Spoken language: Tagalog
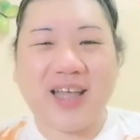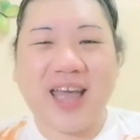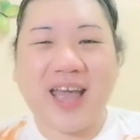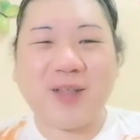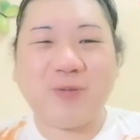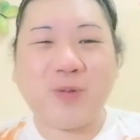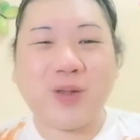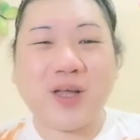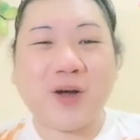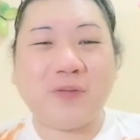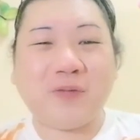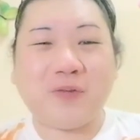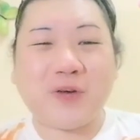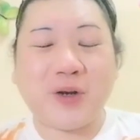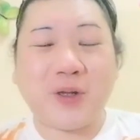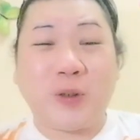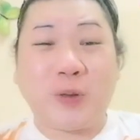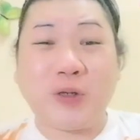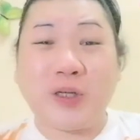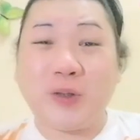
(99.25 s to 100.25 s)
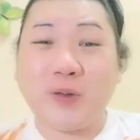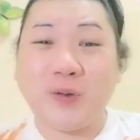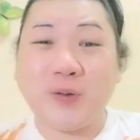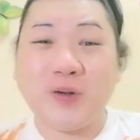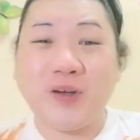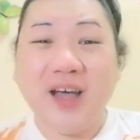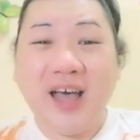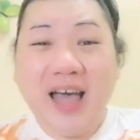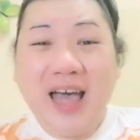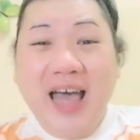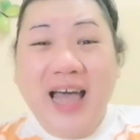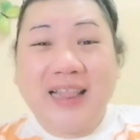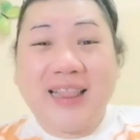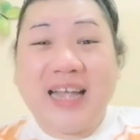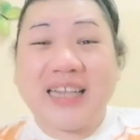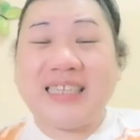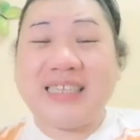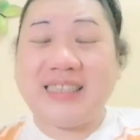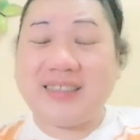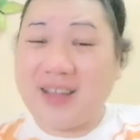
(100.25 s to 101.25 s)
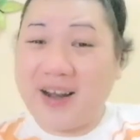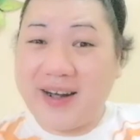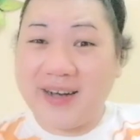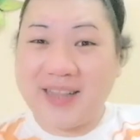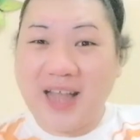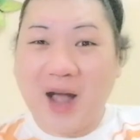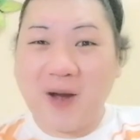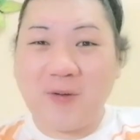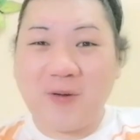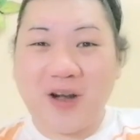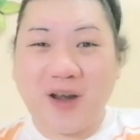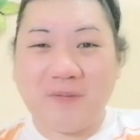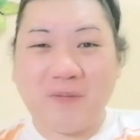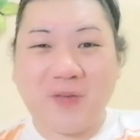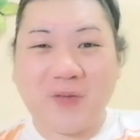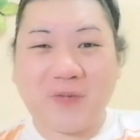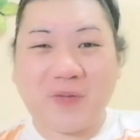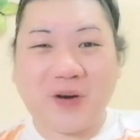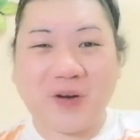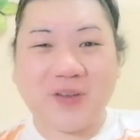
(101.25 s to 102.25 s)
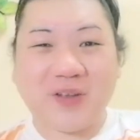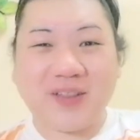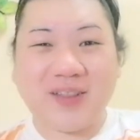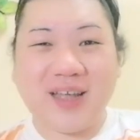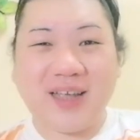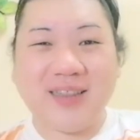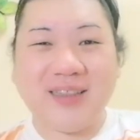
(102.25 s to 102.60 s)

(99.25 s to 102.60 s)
And without further ado, let's start our review for today.